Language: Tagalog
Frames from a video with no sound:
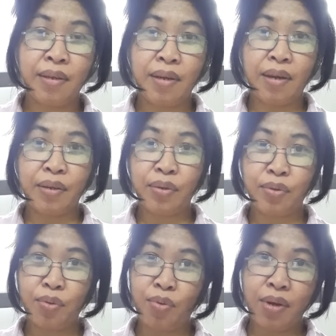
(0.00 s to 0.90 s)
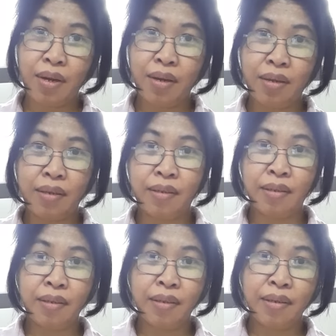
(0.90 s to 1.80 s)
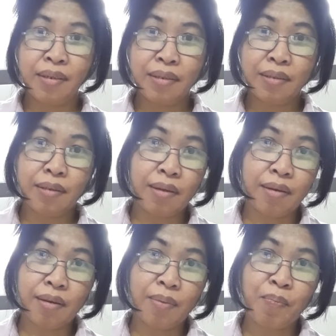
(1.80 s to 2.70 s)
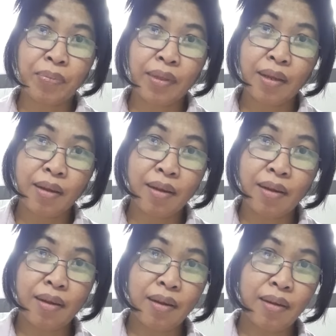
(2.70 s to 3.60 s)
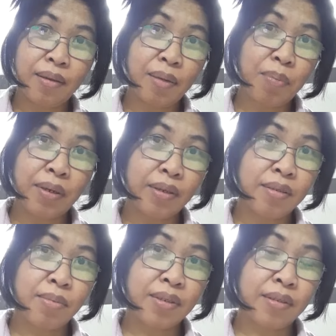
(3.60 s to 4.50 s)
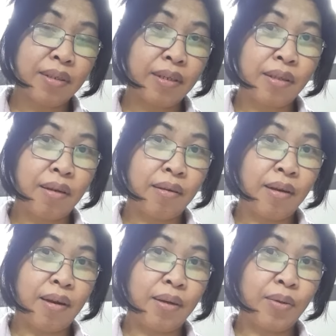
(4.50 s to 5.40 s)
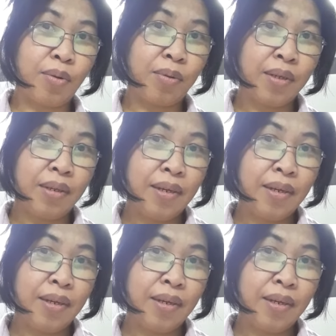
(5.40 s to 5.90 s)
Ang cute ko nga eh. Sa, uh, nagpa-Christmas tree talaga ako.